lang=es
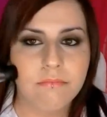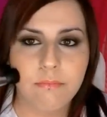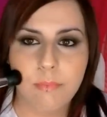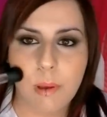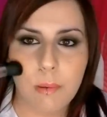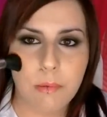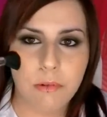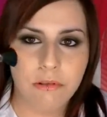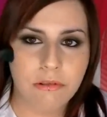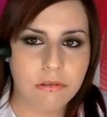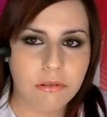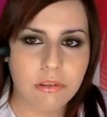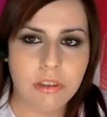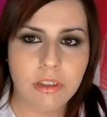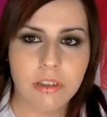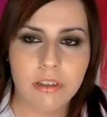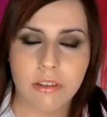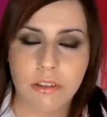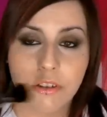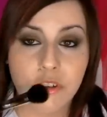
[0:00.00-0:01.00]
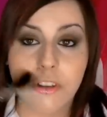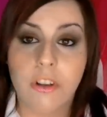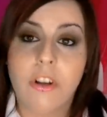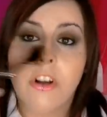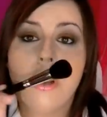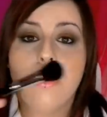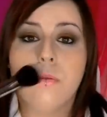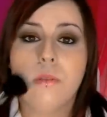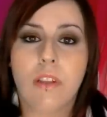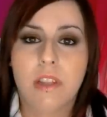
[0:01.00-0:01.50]
vamos, no
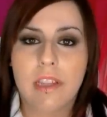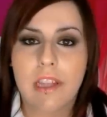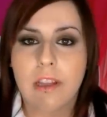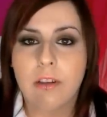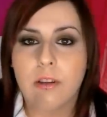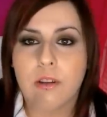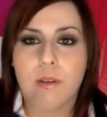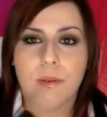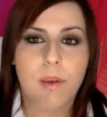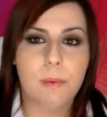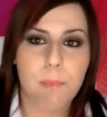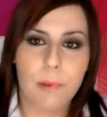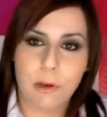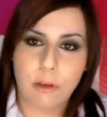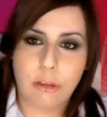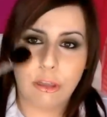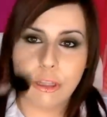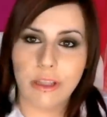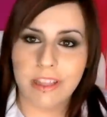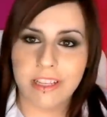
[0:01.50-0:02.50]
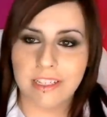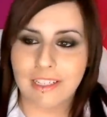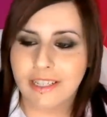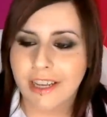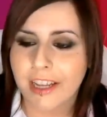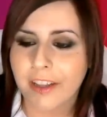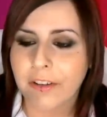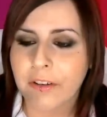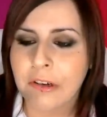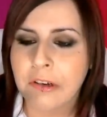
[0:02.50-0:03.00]
la he utilizado todavía, pero estoy
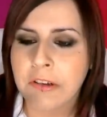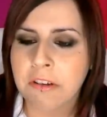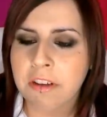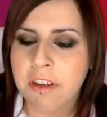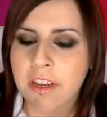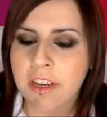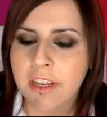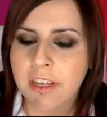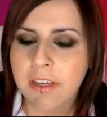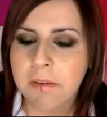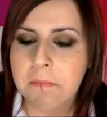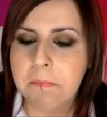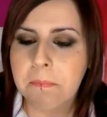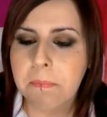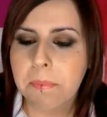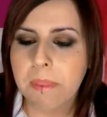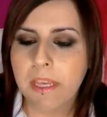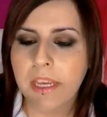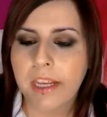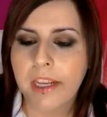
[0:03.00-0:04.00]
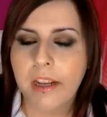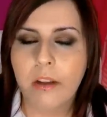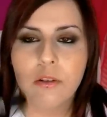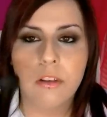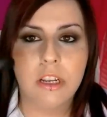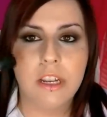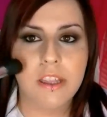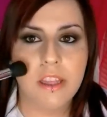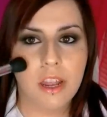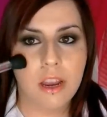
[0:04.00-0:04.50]
deseándolo. Y la
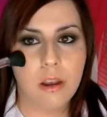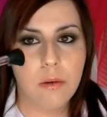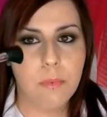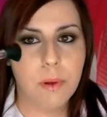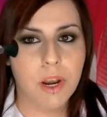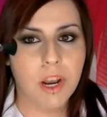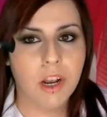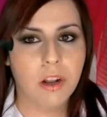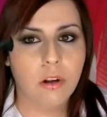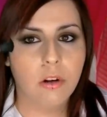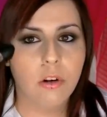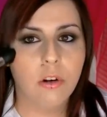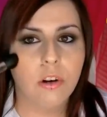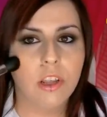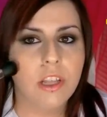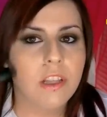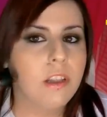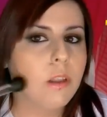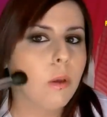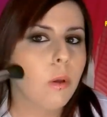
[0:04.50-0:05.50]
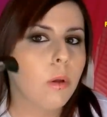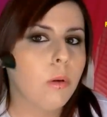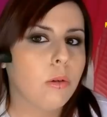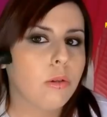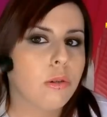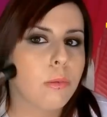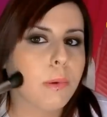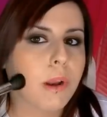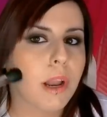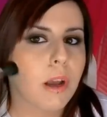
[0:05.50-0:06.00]
utilizaré para el colorete o
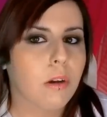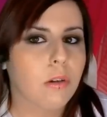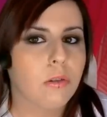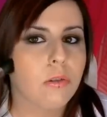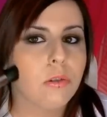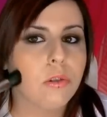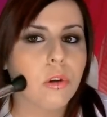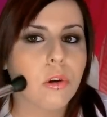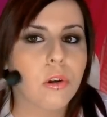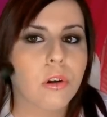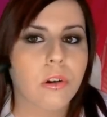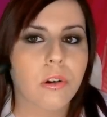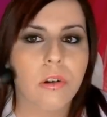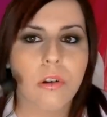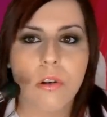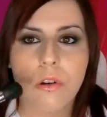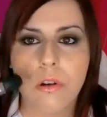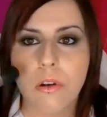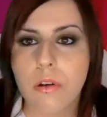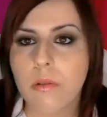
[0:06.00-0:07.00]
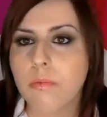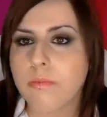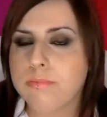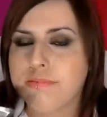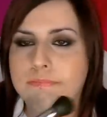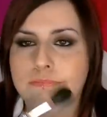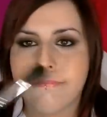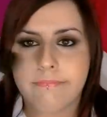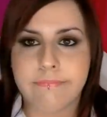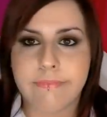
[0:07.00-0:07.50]
incluso para contorno,
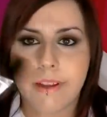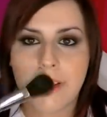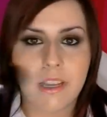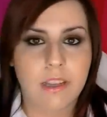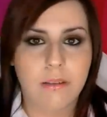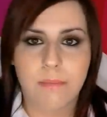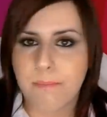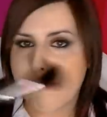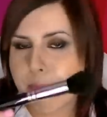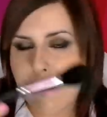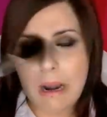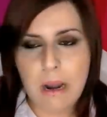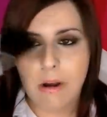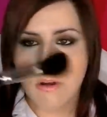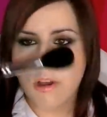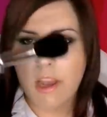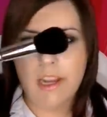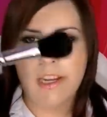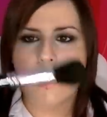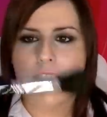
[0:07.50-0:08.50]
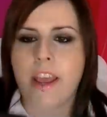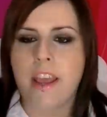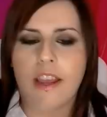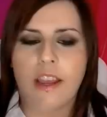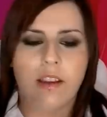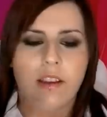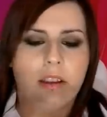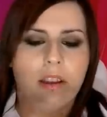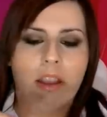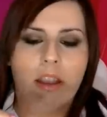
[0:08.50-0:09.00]
eh, para lo que
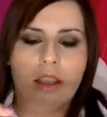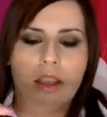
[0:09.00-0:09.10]
queráis.